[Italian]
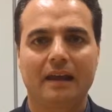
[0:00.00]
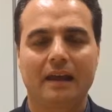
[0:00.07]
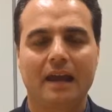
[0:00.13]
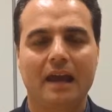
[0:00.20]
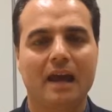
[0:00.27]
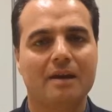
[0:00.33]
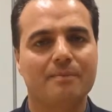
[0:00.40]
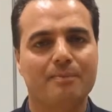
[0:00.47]

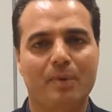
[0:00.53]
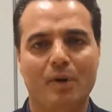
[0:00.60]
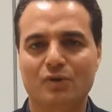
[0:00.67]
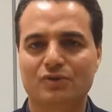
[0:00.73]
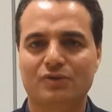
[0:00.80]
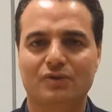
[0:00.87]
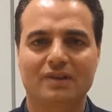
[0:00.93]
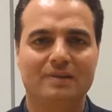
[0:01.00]
e al
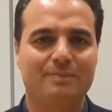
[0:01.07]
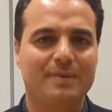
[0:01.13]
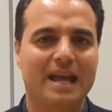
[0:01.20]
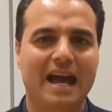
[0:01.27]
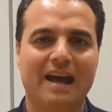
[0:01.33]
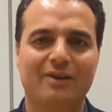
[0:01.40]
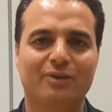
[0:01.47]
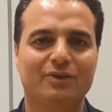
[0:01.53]
posto del
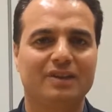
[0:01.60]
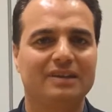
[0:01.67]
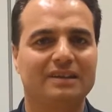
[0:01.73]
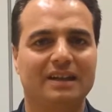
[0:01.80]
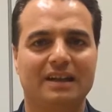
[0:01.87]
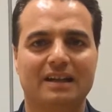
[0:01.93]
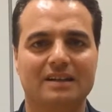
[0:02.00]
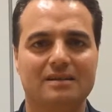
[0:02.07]
piano di
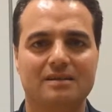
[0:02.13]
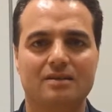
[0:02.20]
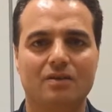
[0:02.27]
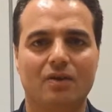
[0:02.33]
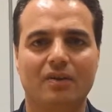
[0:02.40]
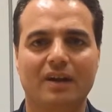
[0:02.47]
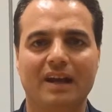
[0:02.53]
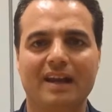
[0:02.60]

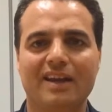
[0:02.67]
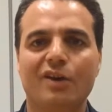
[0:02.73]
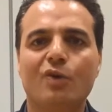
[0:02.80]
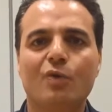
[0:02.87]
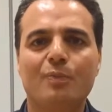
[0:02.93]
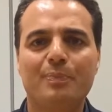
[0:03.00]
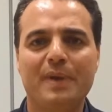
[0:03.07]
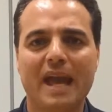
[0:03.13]
integrazione
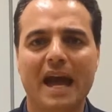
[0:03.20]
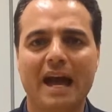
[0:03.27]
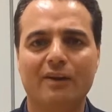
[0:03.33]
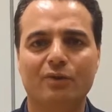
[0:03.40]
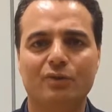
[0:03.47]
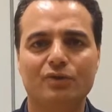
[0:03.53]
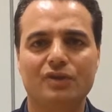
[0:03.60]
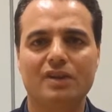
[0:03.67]
un
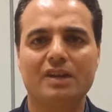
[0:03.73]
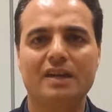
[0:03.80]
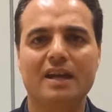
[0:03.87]
piano di